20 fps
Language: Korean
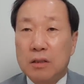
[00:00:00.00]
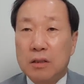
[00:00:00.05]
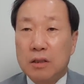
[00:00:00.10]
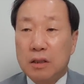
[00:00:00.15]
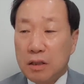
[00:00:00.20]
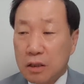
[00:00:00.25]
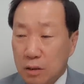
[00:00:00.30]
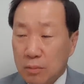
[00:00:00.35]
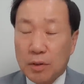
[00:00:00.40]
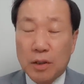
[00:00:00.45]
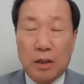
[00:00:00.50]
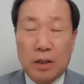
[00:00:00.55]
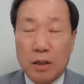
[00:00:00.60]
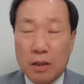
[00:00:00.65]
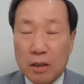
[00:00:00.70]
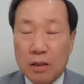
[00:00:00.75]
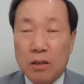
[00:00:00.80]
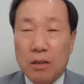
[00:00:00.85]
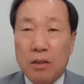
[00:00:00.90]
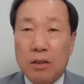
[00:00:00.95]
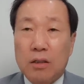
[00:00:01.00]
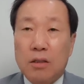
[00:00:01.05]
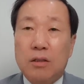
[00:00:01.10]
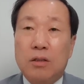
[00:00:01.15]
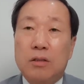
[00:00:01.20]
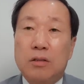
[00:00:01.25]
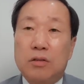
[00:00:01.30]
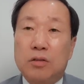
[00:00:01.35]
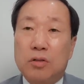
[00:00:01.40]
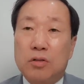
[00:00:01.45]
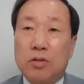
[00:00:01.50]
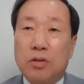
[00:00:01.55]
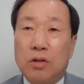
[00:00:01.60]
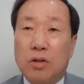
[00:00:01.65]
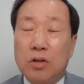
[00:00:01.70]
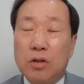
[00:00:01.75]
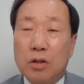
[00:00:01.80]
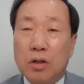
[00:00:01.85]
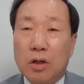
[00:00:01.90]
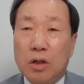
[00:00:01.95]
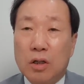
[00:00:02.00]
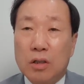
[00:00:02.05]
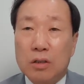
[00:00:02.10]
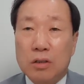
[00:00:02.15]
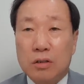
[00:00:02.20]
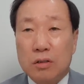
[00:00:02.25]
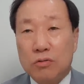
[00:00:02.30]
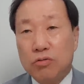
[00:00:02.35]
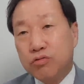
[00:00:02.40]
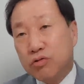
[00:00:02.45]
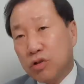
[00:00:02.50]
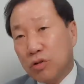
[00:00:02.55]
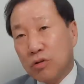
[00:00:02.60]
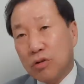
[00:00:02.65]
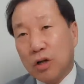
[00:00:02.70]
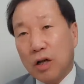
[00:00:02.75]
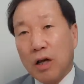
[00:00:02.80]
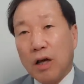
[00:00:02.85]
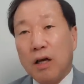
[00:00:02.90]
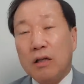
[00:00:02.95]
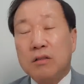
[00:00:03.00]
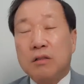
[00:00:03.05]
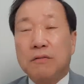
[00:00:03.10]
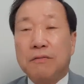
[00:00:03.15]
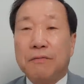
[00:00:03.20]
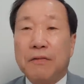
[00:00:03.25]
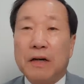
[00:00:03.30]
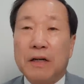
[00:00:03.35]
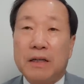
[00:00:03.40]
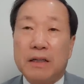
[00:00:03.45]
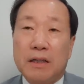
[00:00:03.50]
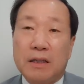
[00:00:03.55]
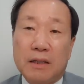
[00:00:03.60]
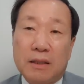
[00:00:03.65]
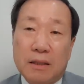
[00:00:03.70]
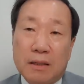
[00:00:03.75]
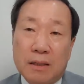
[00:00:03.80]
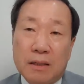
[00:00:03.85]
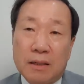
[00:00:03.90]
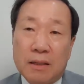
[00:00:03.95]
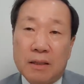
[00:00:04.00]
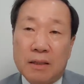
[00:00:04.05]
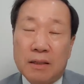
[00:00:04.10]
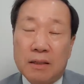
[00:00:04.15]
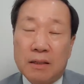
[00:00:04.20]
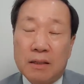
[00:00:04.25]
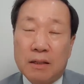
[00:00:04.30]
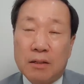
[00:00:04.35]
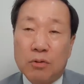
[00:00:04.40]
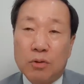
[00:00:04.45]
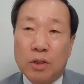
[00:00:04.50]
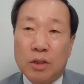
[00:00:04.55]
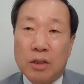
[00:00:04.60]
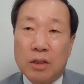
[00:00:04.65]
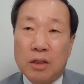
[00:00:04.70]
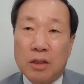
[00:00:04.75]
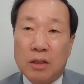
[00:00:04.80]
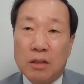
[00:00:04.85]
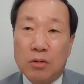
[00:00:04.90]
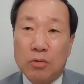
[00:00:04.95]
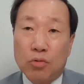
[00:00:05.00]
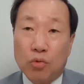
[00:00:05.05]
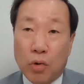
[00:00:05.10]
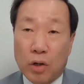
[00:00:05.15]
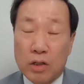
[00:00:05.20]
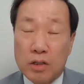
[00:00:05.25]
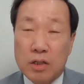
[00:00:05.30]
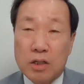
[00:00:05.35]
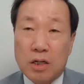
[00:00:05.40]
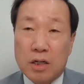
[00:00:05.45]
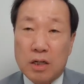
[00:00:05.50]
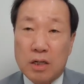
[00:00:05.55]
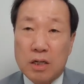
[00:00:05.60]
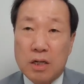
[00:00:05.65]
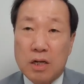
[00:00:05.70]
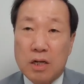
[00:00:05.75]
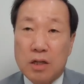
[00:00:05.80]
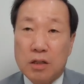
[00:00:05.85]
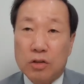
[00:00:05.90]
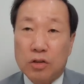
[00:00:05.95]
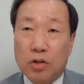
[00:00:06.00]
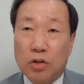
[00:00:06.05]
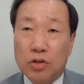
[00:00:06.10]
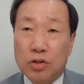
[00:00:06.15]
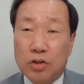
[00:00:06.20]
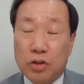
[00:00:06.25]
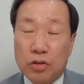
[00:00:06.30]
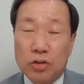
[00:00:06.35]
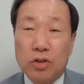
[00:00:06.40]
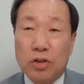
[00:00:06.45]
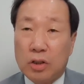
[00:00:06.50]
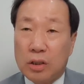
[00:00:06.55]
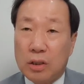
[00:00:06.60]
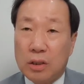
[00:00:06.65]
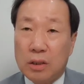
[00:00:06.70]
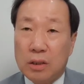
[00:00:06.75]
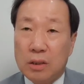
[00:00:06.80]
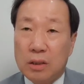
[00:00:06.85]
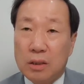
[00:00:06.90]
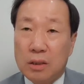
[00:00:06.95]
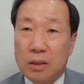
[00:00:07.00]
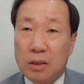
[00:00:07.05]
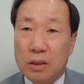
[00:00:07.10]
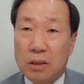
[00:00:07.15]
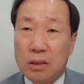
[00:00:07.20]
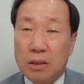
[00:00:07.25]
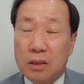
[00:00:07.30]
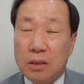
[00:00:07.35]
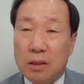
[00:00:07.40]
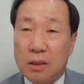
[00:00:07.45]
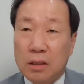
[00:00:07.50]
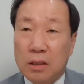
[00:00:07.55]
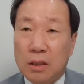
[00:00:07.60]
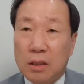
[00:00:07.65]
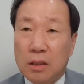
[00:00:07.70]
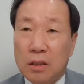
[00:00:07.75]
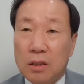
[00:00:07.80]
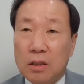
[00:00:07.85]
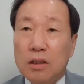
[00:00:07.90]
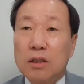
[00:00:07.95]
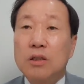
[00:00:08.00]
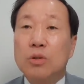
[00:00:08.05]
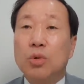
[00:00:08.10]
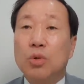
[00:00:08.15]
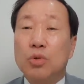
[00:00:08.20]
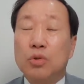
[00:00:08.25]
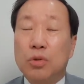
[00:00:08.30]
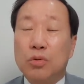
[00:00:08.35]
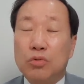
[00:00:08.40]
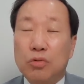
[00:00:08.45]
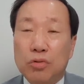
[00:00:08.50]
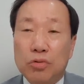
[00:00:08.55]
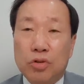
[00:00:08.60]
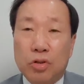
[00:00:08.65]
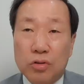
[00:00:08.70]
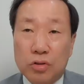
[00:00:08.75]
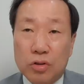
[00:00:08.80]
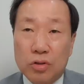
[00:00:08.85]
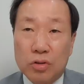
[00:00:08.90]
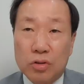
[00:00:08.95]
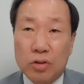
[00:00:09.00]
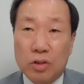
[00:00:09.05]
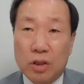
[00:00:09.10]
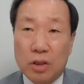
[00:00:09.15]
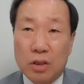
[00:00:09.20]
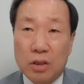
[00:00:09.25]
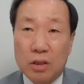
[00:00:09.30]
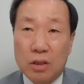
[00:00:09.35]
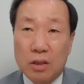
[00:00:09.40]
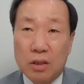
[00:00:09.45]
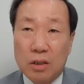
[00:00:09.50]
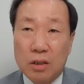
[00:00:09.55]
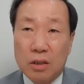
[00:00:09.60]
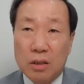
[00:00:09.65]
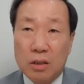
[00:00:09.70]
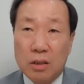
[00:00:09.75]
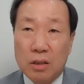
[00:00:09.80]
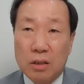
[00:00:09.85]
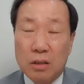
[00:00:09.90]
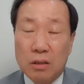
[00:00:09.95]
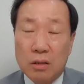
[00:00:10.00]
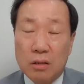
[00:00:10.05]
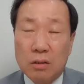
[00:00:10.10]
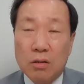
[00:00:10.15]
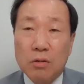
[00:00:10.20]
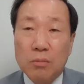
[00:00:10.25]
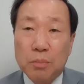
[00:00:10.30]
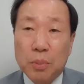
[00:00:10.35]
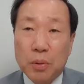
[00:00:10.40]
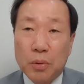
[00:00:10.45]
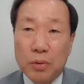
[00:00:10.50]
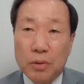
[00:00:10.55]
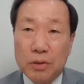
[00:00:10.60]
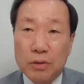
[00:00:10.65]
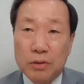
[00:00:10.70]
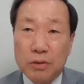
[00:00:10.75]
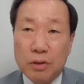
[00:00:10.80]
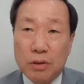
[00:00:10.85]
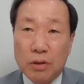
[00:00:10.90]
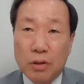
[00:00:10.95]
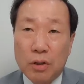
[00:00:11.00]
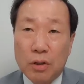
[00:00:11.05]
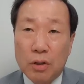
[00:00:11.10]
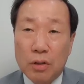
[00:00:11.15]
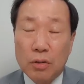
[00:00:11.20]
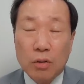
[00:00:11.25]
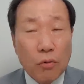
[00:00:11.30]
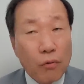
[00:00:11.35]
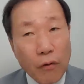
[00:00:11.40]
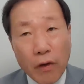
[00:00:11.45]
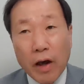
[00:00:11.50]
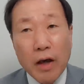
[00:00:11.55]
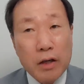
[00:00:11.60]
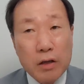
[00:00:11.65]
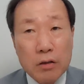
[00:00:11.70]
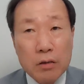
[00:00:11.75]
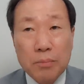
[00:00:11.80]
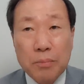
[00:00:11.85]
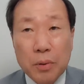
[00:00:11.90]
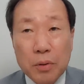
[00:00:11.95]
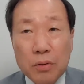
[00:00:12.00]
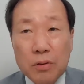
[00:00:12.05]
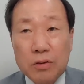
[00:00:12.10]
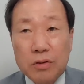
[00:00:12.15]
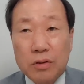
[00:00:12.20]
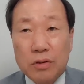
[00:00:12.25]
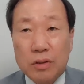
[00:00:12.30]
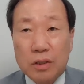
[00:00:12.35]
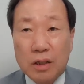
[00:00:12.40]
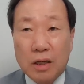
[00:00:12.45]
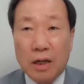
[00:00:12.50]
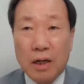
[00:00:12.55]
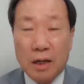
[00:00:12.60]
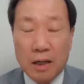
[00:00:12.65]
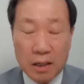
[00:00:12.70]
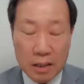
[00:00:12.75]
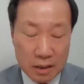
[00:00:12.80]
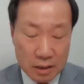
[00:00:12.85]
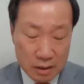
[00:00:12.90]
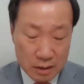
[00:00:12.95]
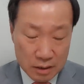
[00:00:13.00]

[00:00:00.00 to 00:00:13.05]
이름을 써서 국정원의 엑스파일이 있다라고 이야기하는 것 그 굉장히 선정적인 의도적으로 선정적인 그런 표현이죠. 그럼 왜 이런 표현을 썼을까?